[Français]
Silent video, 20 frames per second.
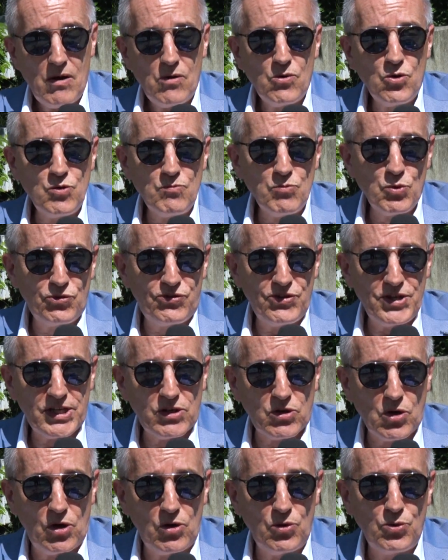Une
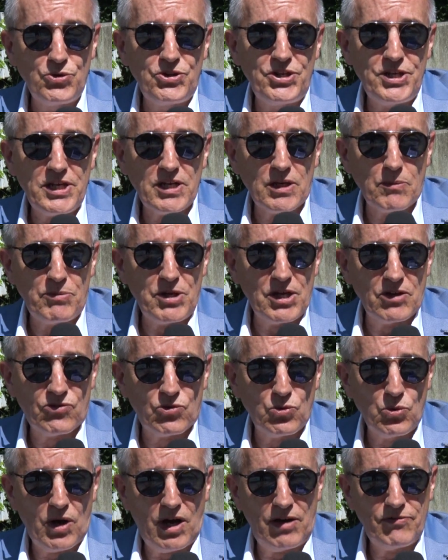musique ludique, bien
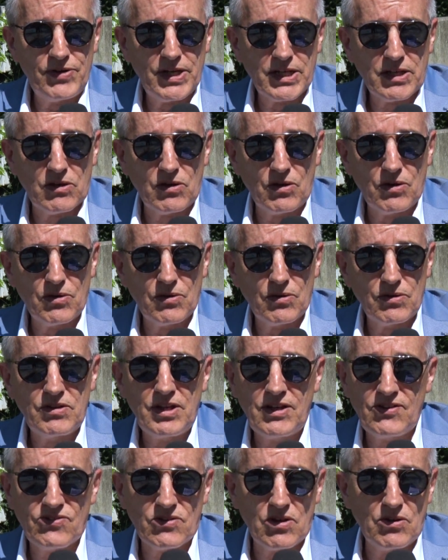sûr, avec euh,
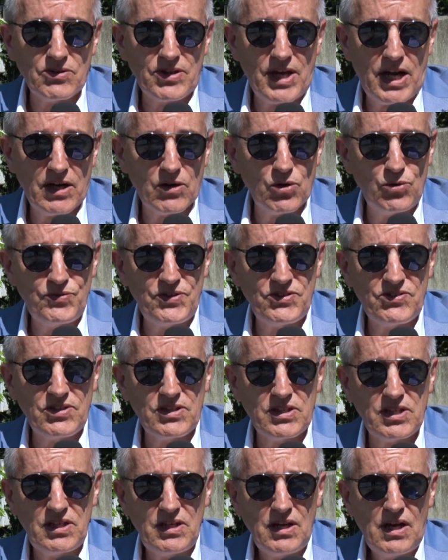des standards
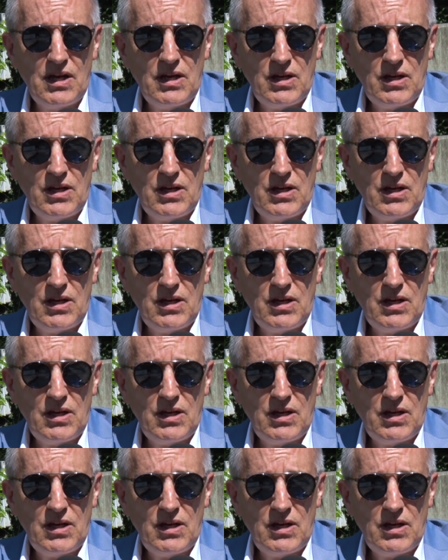revisités,